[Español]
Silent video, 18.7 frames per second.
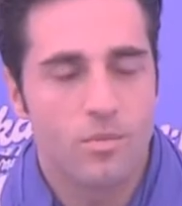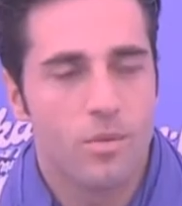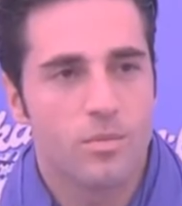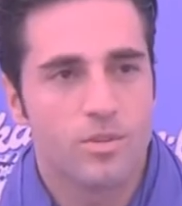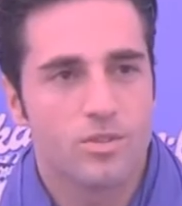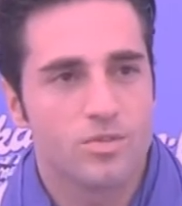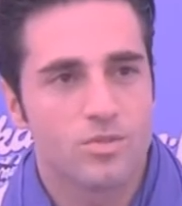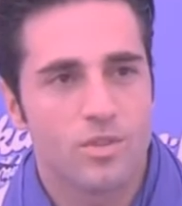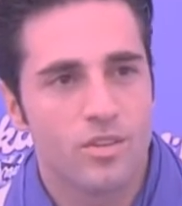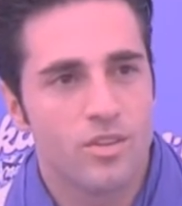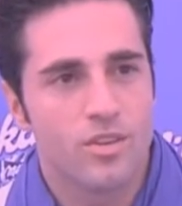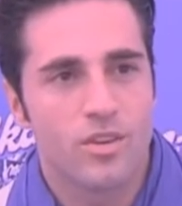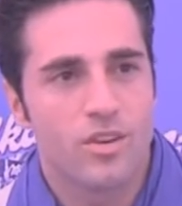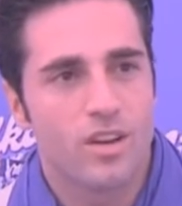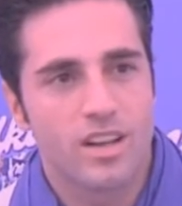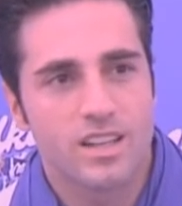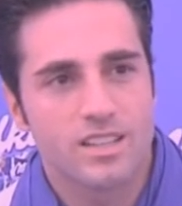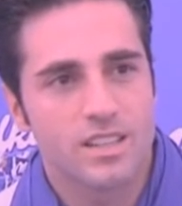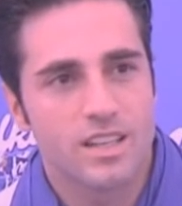momento es cuando llego
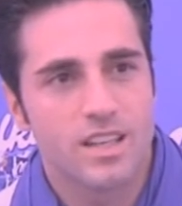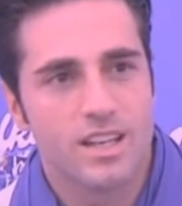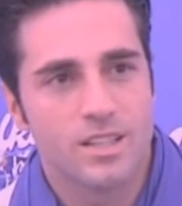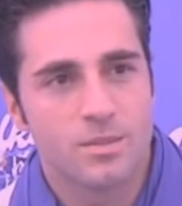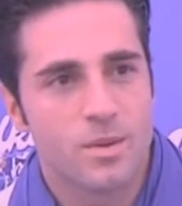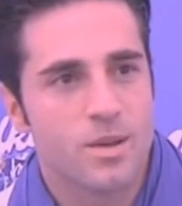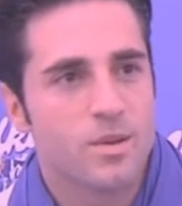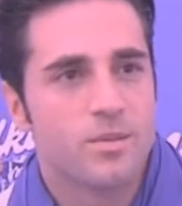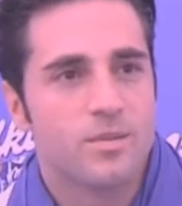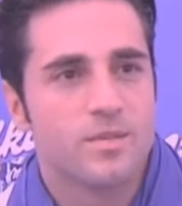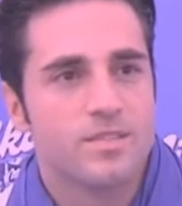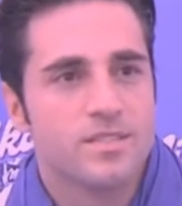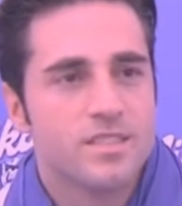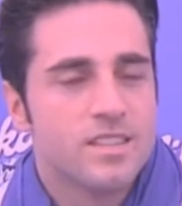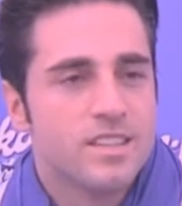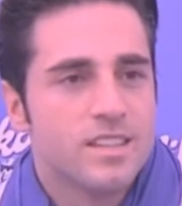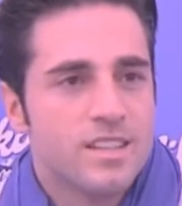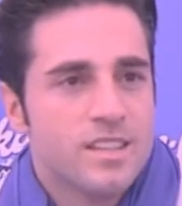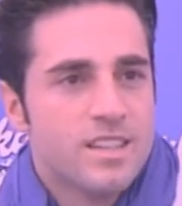a casa y las veo.
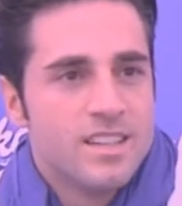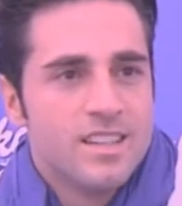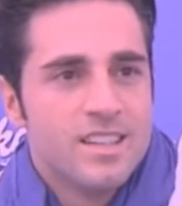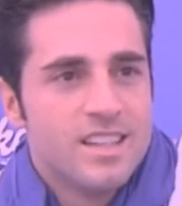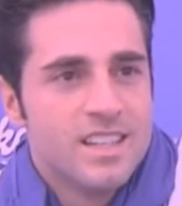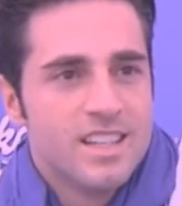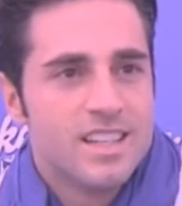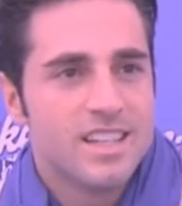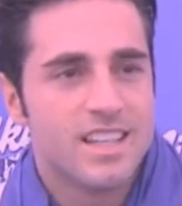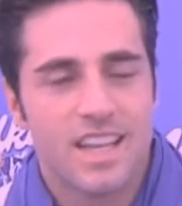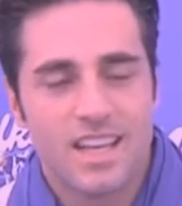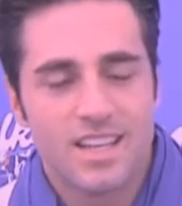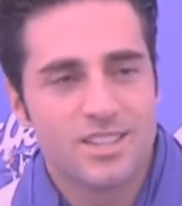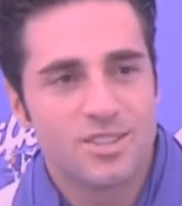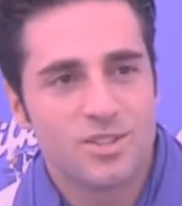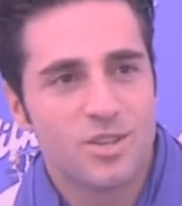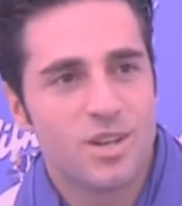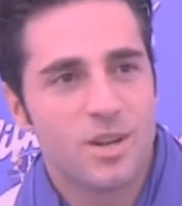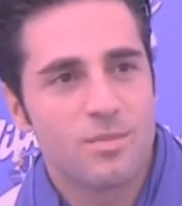Y ahí
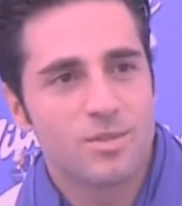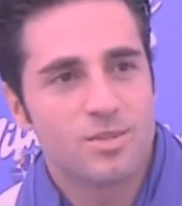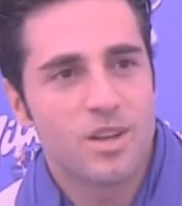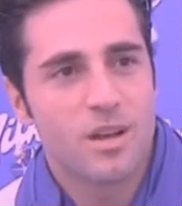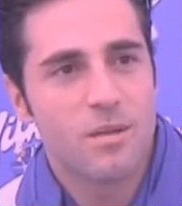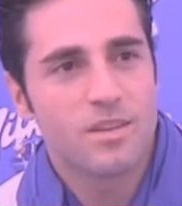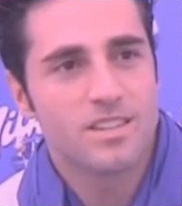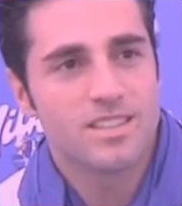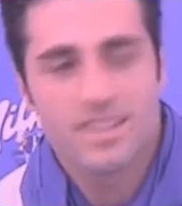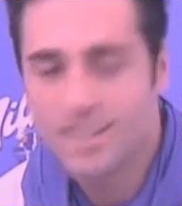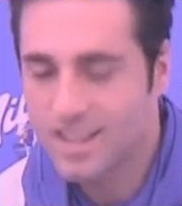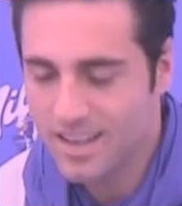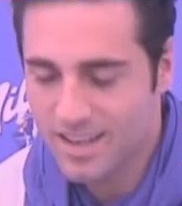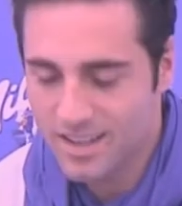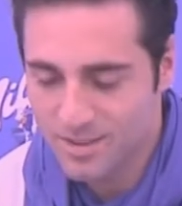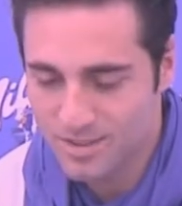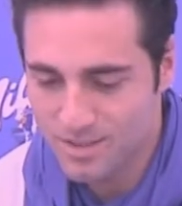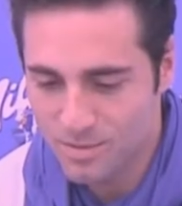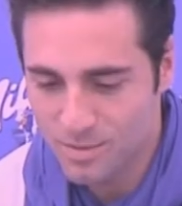soy la persona más
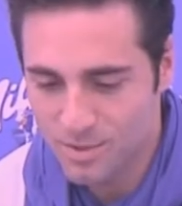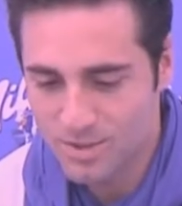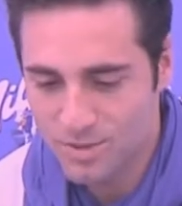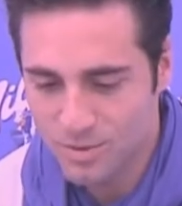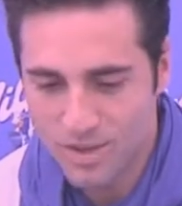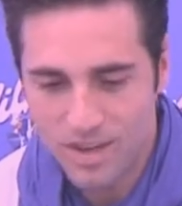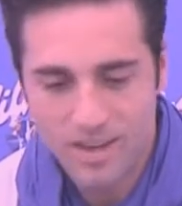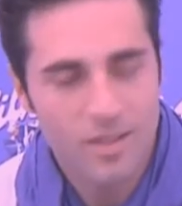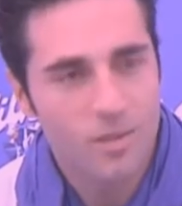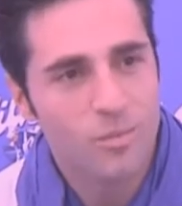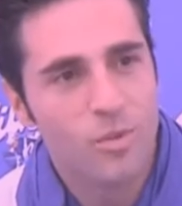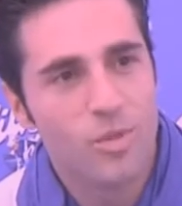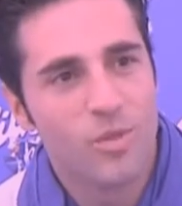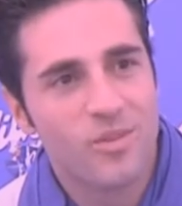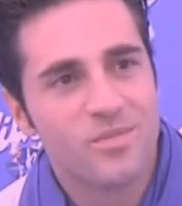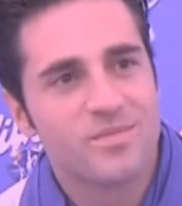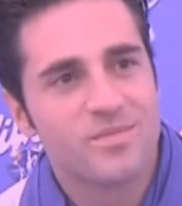tierna, te puedo asegurar, del mundo.